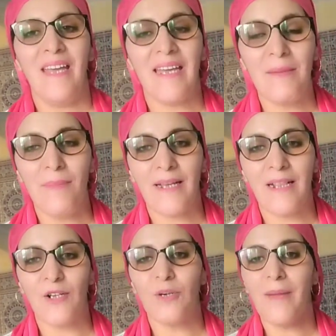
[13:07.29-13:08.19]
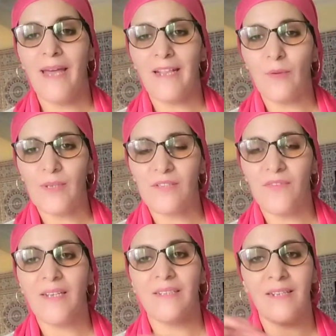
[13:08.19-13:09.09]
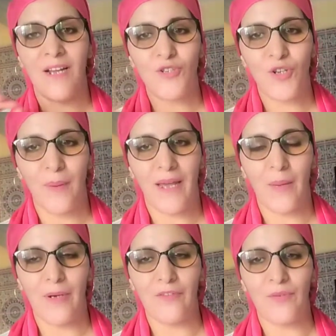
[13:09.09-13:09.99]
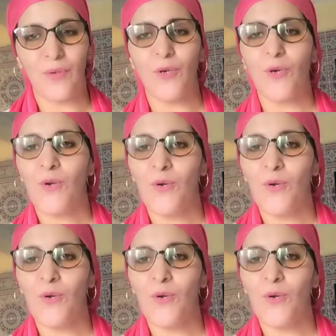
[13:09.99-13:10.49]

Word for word: آه، كما قلت لكم هاد الوصفه ديريها شربيها قبل الفطور